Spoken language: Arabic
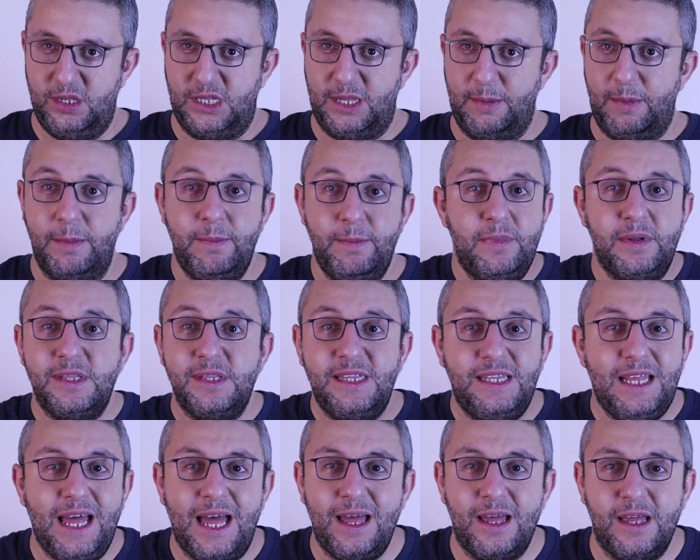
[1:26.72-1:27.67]
تمام
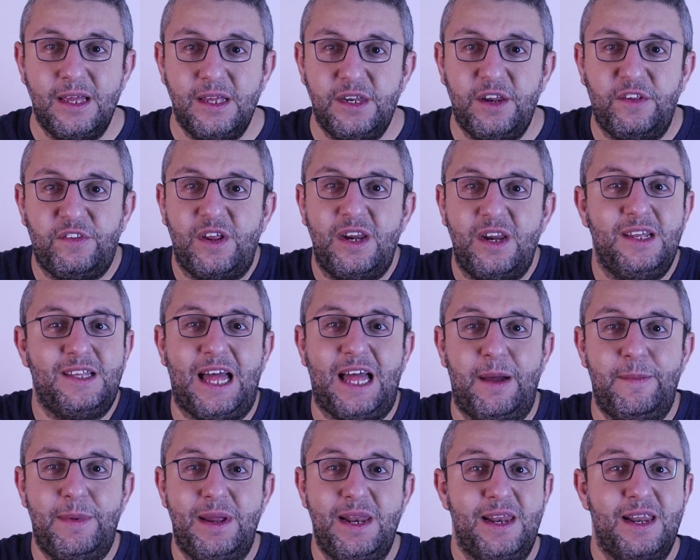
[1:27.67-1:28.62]
ده نظريه
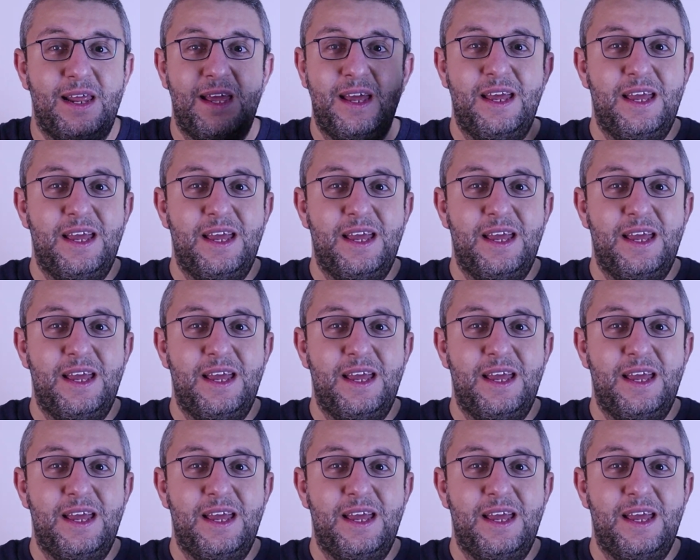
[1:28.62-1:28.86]
عمل